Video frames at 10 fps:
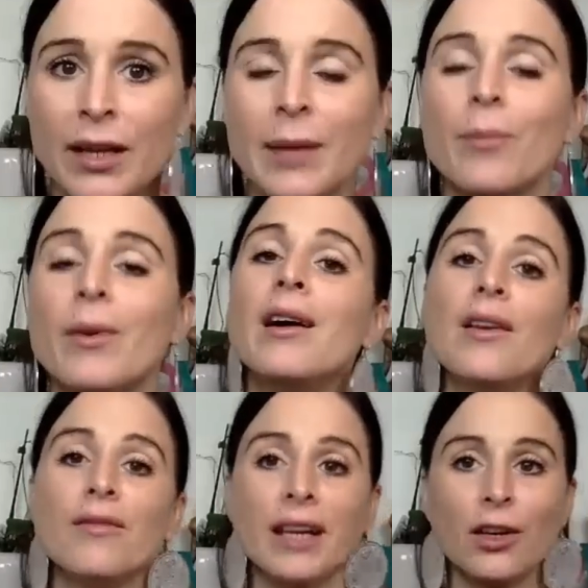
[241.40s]
Leben.
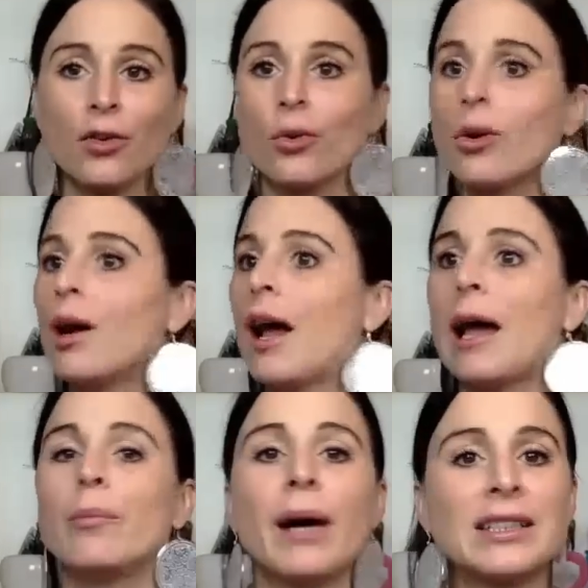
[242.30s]
Wenn du
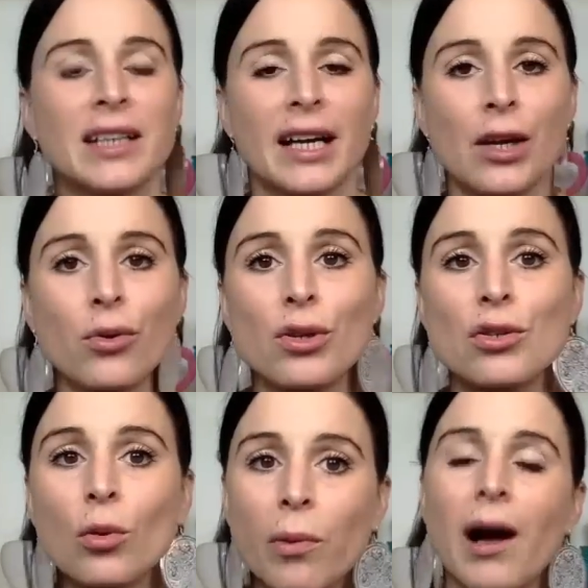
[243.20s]
ein paar Tage
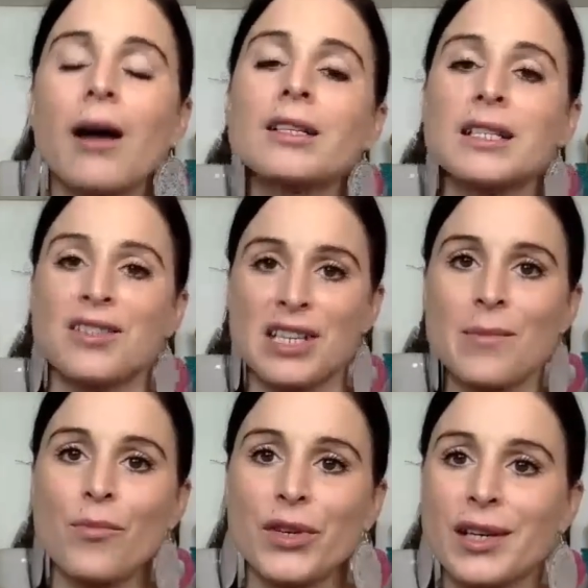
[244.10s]
Rückzug brauchst, dann
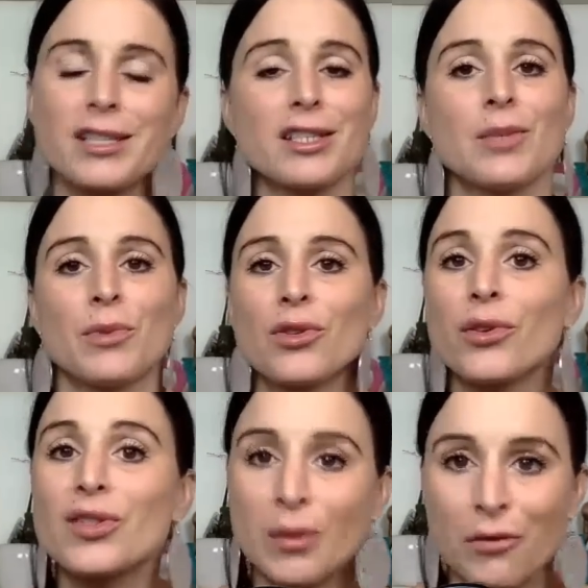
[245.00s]
nimm dir das, ich bin
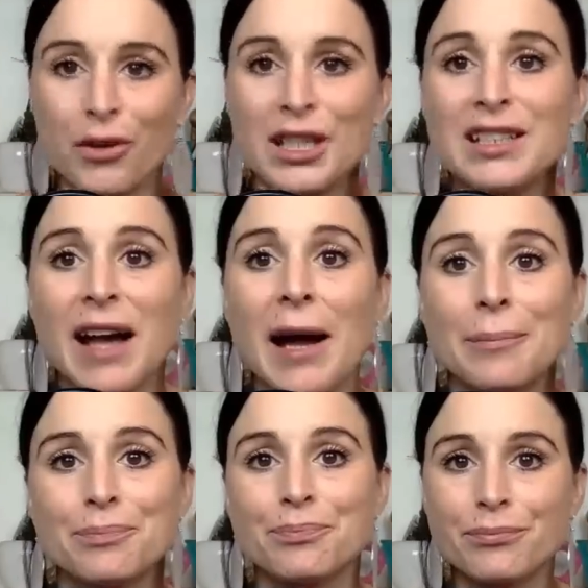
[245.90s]
trotzdem für dich
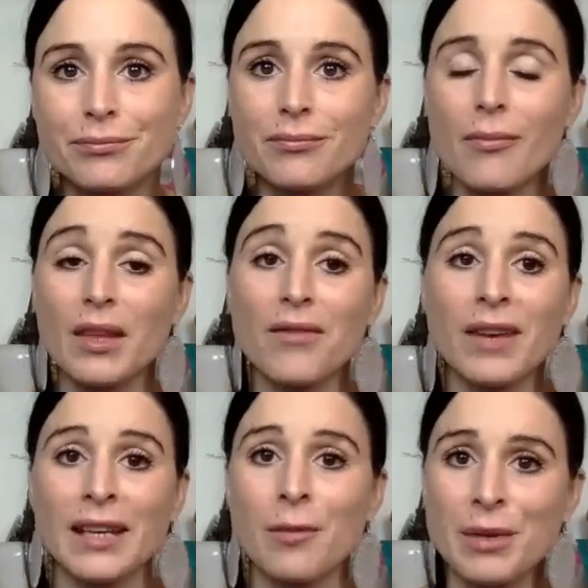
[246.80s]
da.
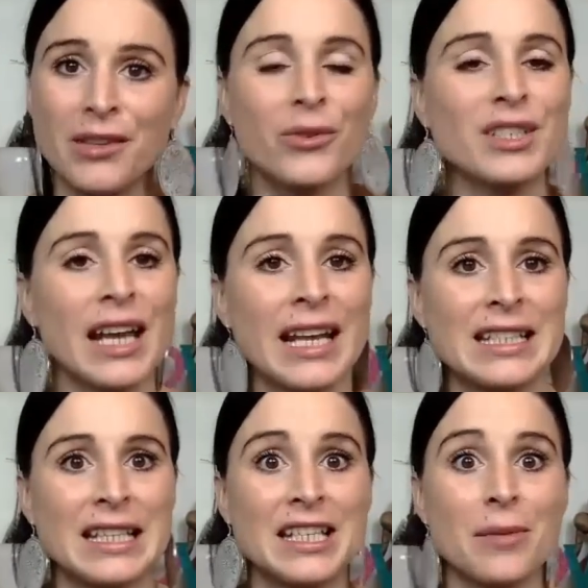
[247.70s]
Wenn der
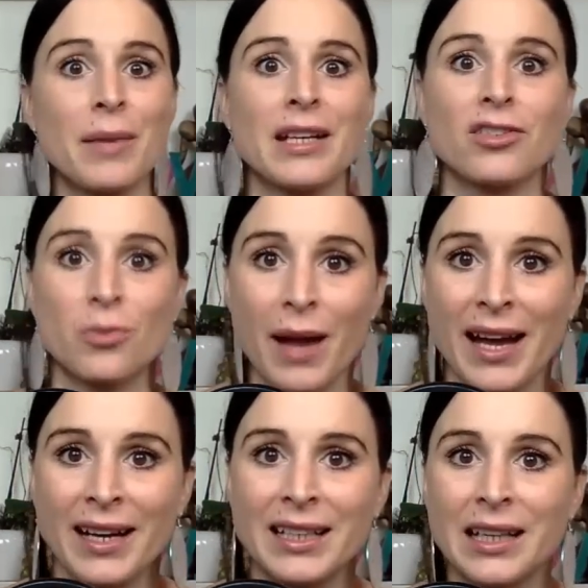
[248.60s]
bindungsängstliche Mensch
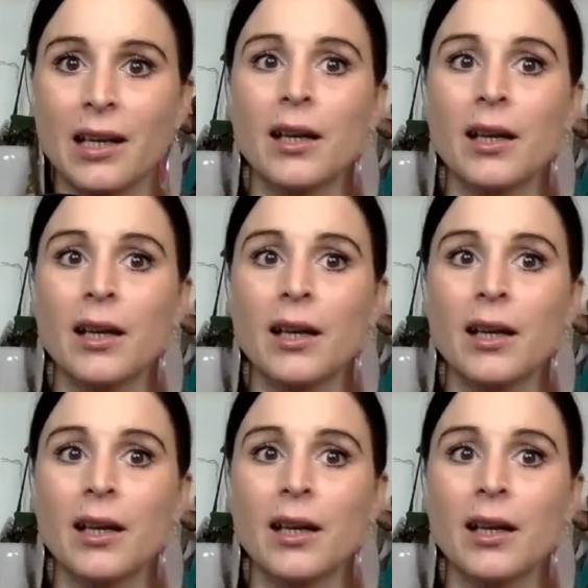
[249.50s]
merkt,